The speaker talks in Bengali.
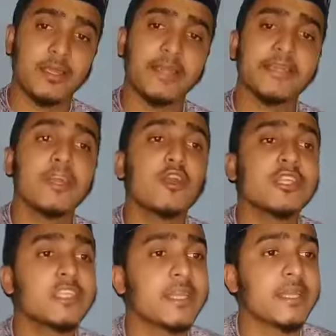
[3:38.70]
এটি কি
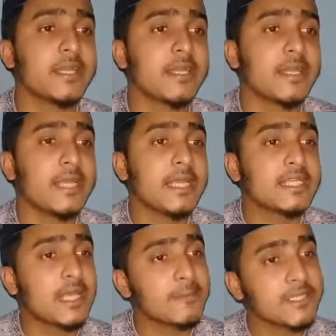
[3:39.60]
করেছে
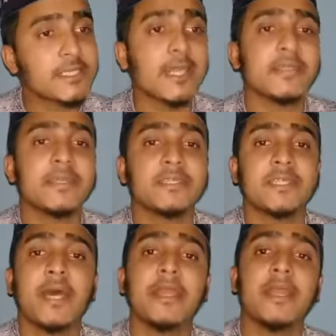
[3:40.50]
ইসলাম শিক্ষা দিয়েছে
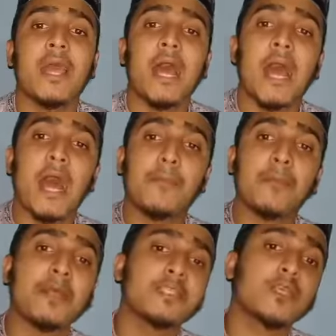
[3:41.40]
তাই
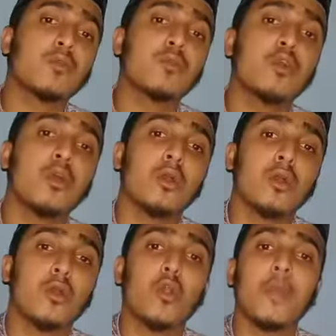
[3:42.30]
আমরা যে কোনো
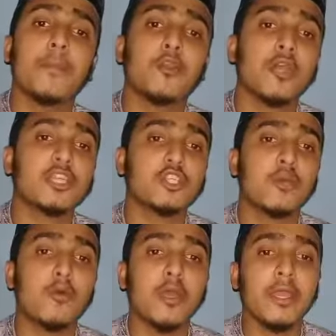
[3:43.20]
ক্রয় বিক্রয়ের
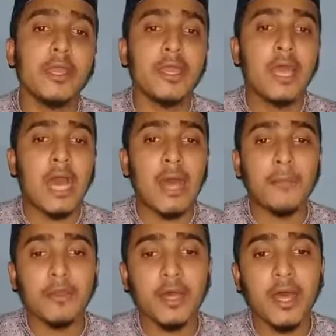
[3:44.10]
সময়
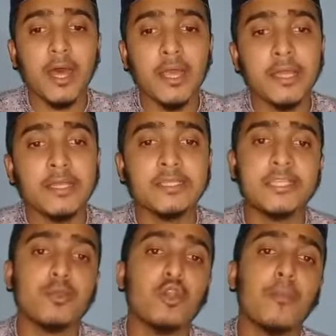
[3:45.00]
আমরা
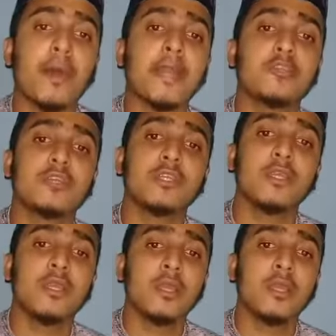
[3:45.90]
যে কোনো বাই যদি